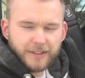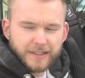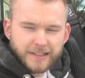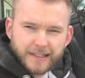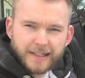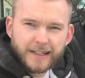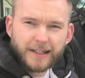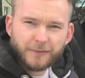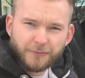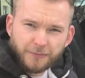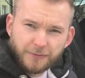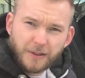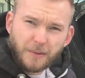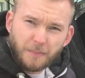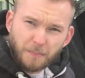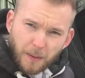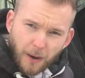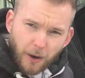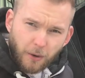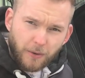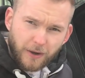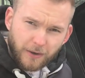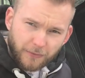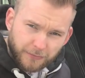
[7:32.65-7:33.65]
wie gesagt, der hat viel
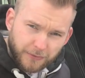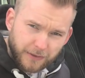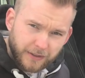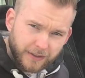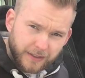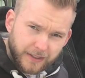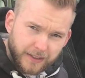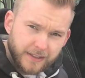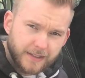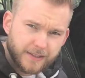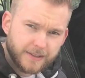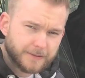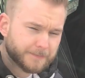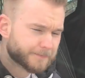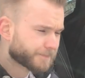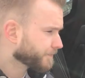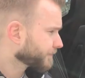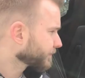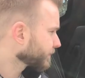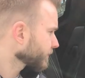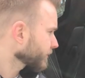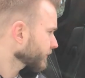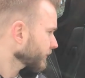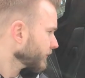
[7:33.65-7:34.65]
Power, finde ich.
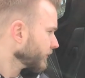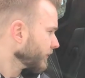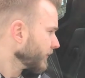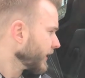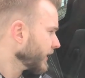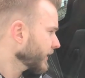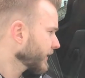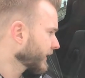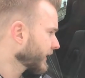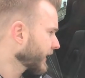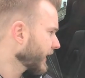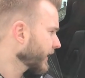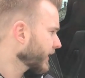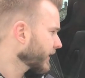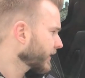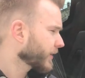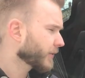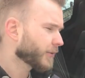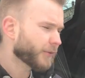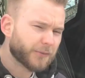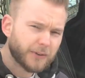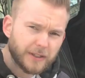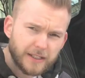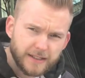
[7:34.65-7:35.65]
Der
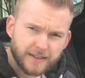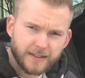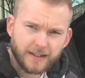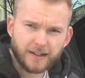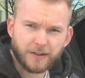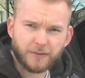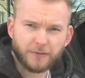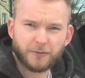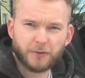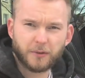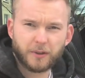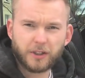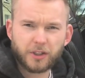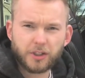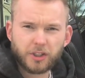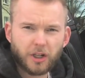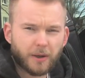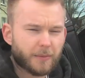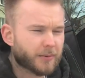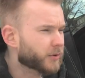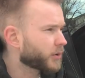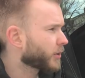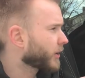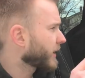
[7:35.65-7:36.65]
Filter für den
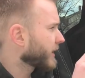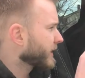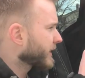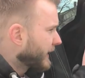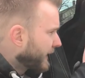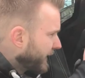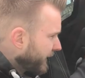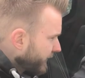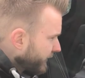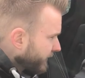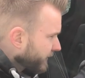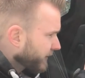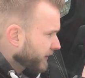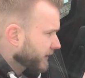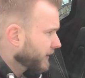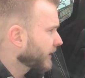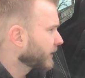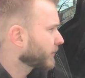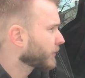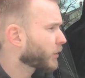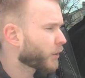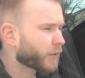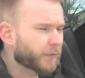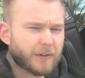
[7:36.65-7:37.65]
Staubsauger ist hinten drin
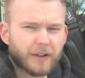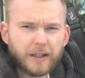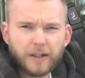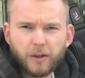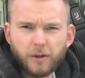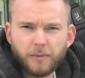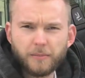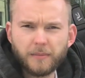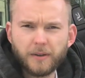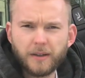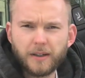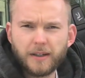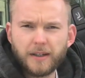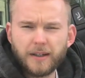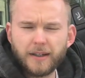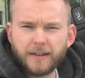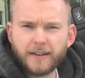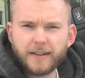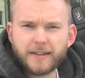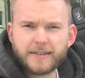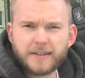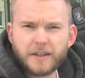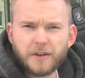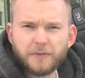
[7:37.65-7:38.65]
im Kofferraum.
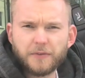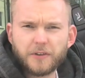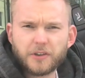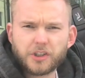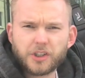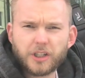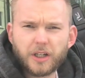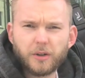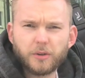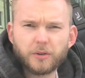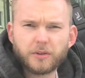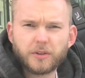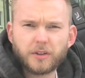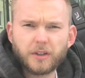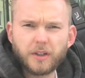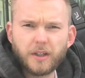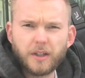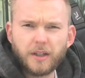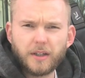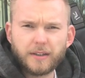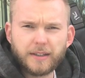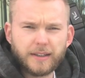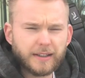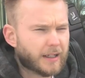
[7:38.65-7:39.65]
Der ist da verstaut.
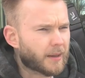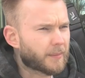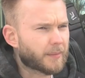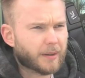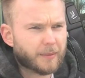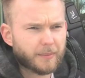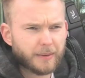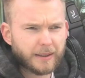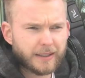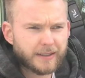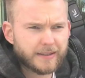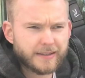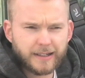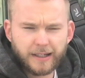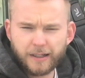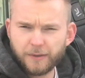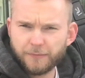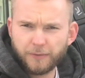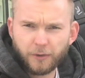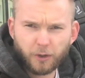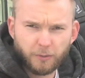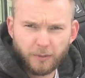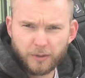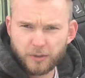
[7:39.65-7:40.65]
Den kann man aber ganz
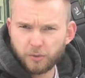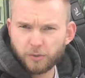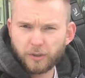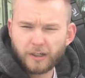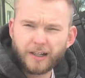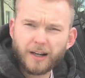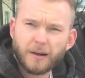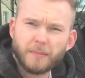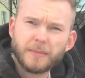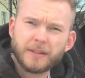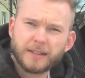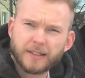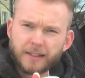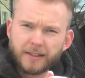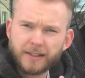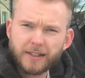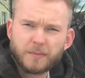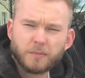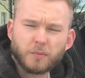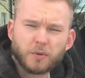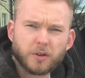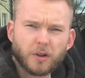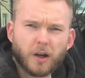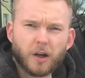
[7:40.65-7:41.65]
einfach über so einen
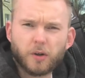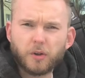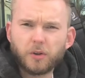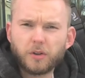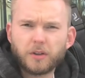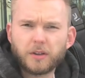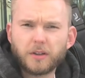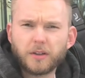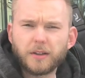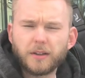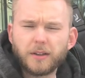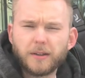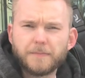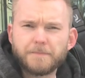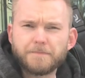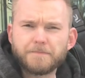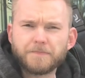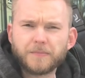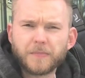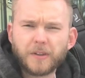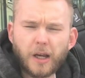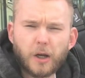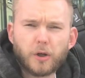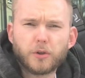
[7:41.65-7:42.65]
Klappmechanismus auch
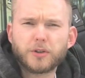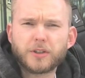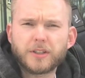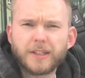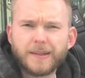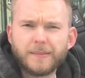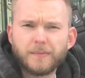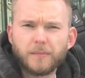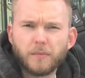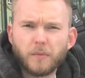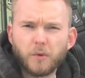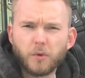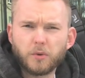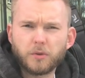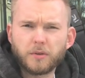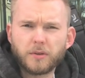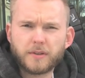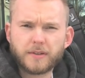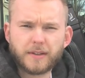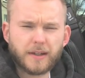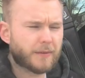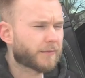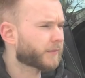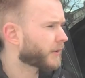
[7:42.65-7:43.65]
ähm, rausnehmen und
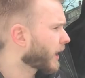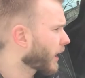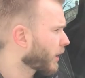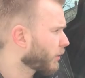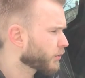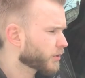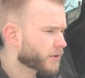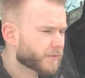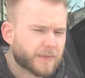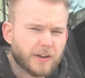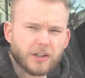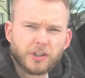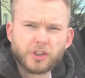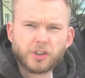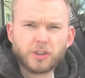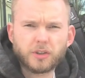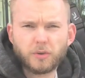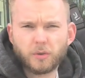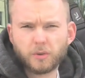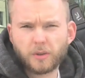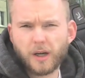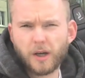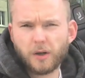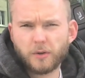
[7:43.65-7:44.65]
entweder auswaschen
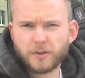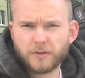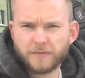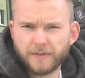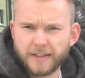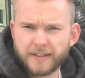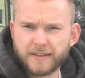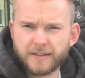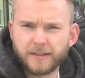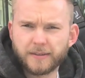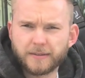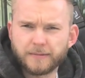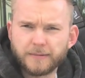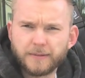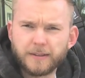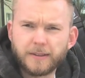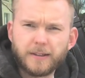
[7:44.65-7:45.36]
oder auswechseln.